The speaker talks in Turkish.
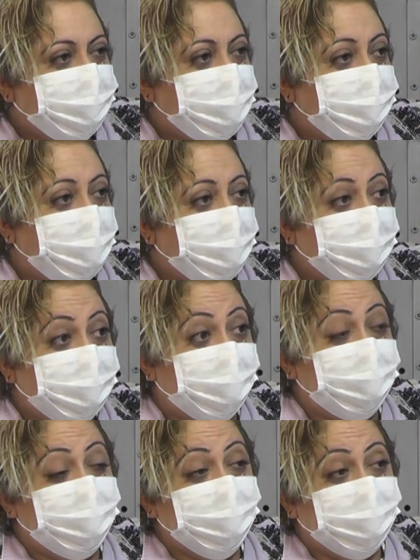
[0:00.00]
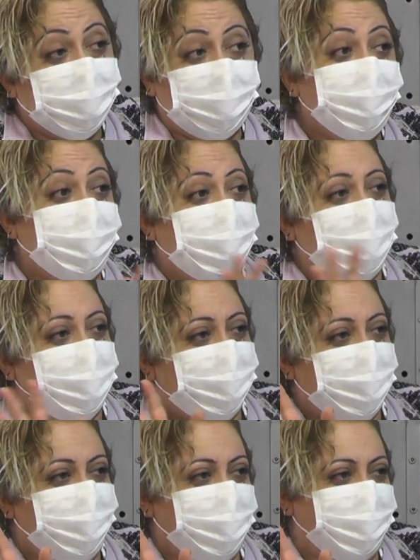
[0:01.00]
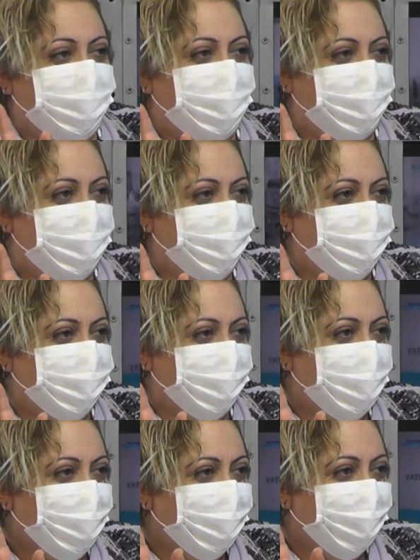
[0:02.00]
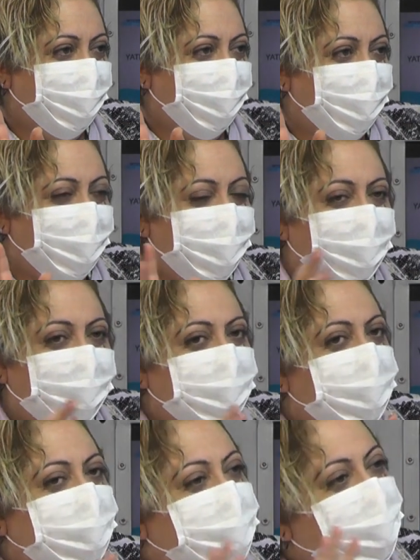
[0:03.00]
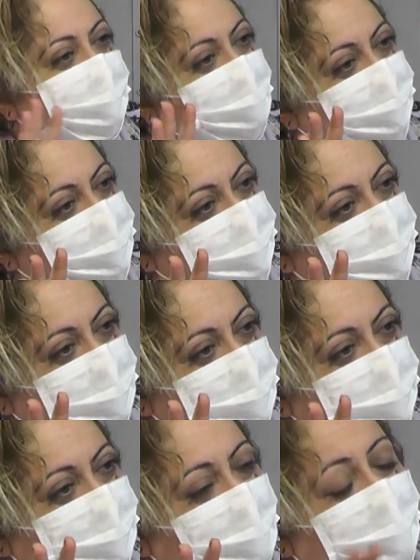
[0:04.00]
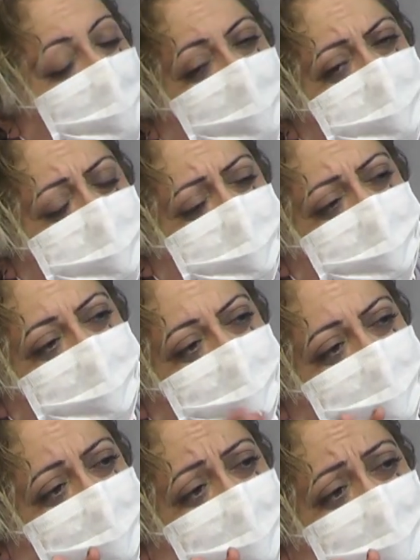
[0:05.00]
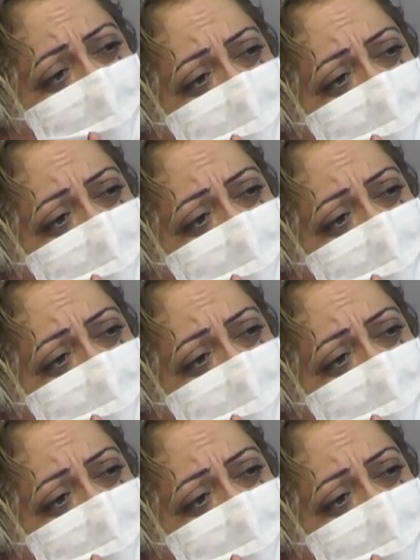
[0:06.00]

zaman kesinlikle kimseyi istemiyorum etrafımda. Böyle yalnız başıma bütün detayına